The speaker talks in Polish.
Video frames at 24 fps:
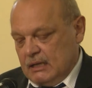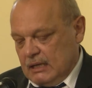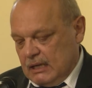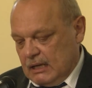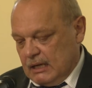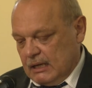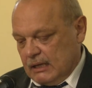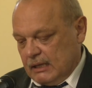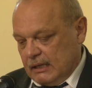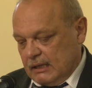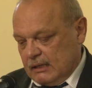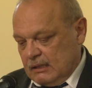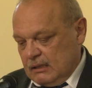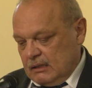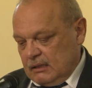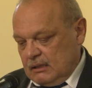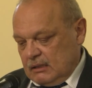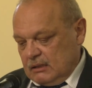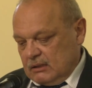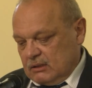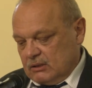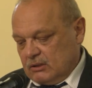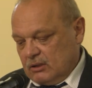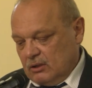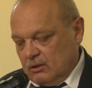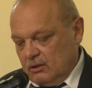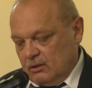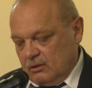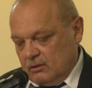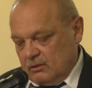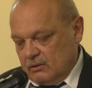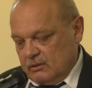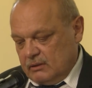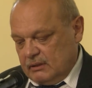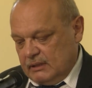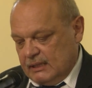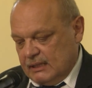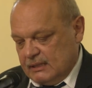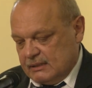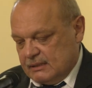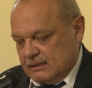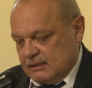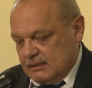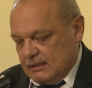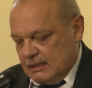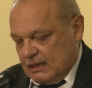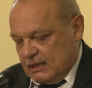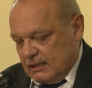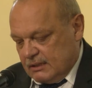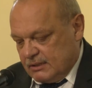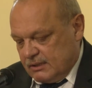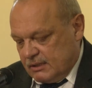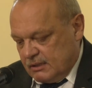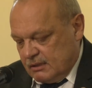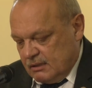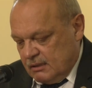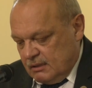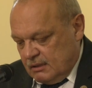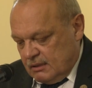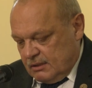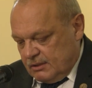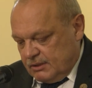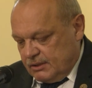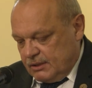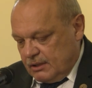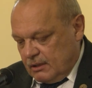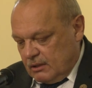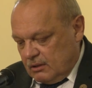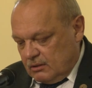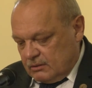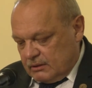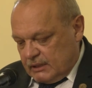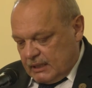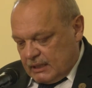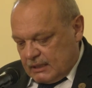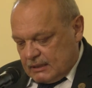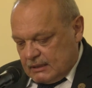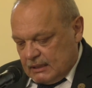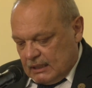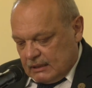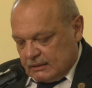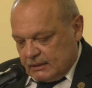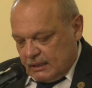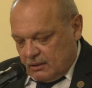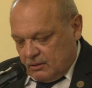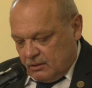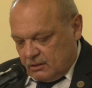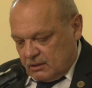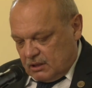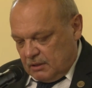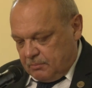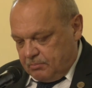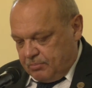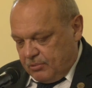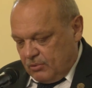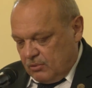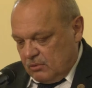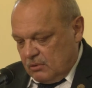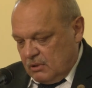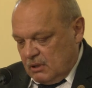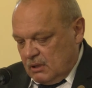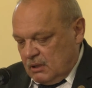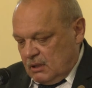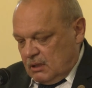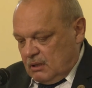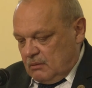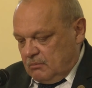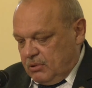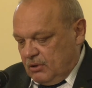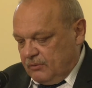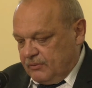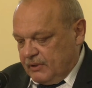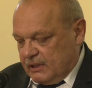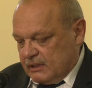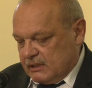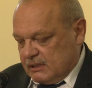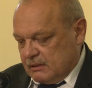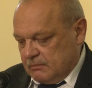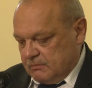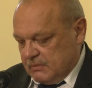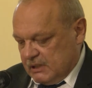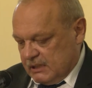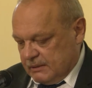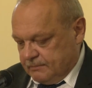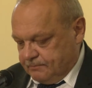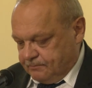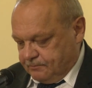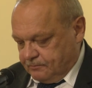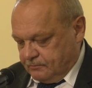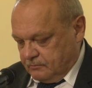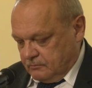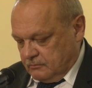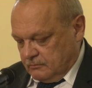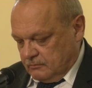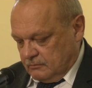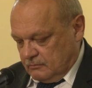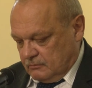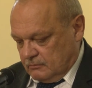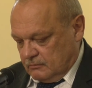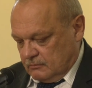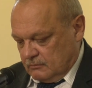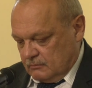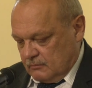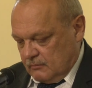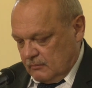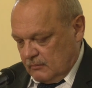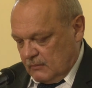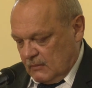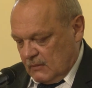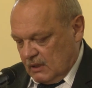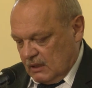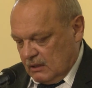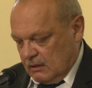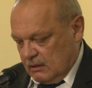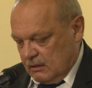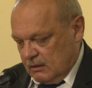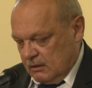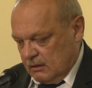ale to jest nasz środek na tego typu powiedzmy mm,